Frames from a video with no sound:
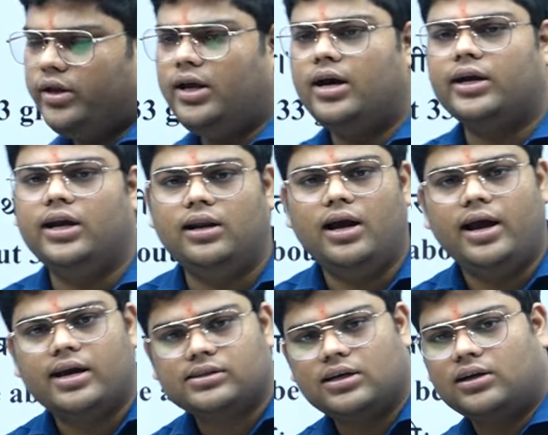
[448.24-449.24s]
यह अकेला
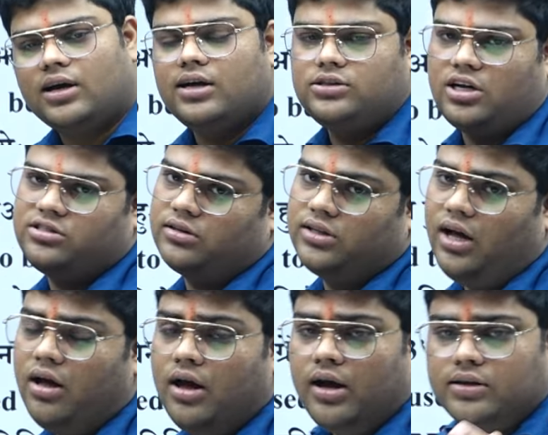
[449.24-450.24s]
ऐसा खास शासक
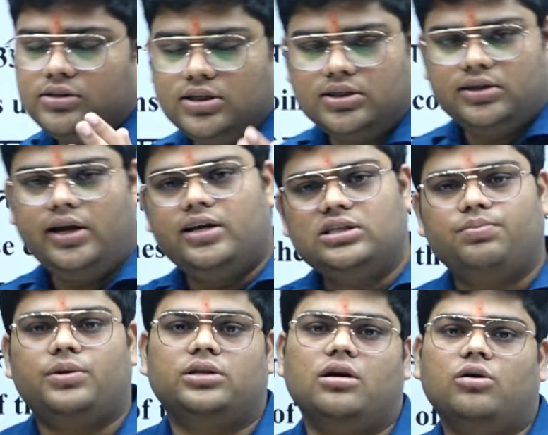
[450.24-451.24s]
था जिसने इस
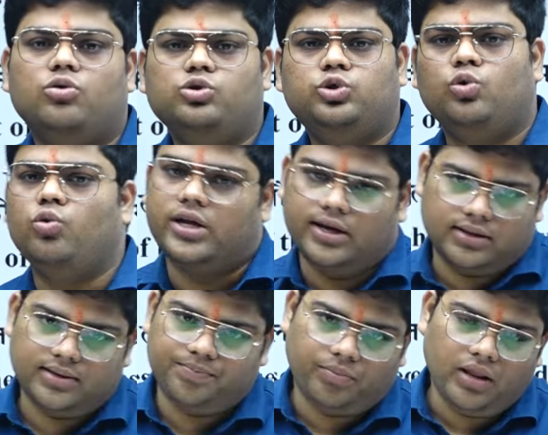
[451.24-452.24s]
प्रथा को शुरू किया
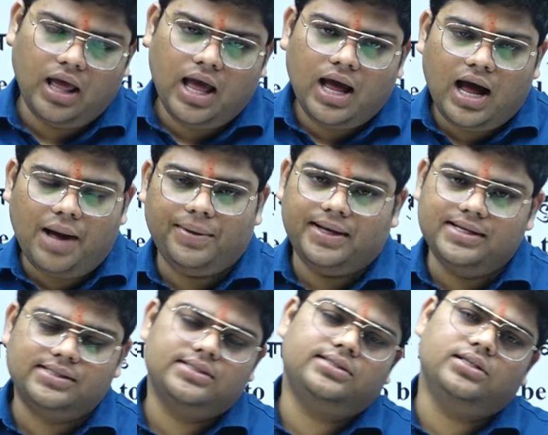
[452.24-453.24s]
था अब
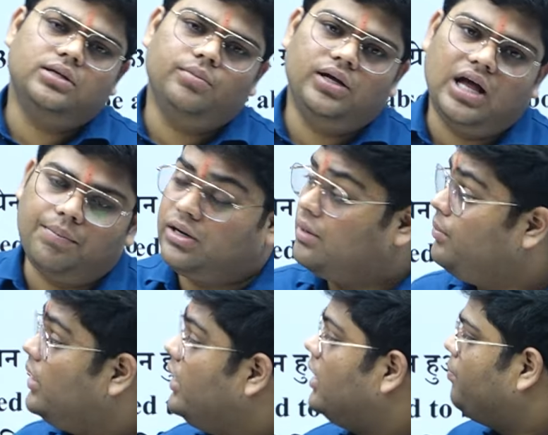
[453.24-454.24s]
इस स्थिति में यहाँ पर
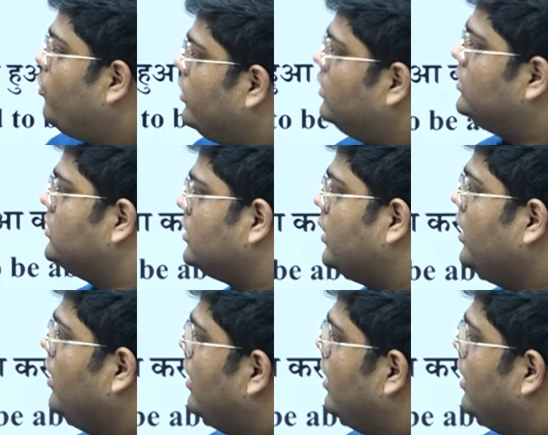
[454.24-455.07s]
हमें एक पॉइंट दिख जाता है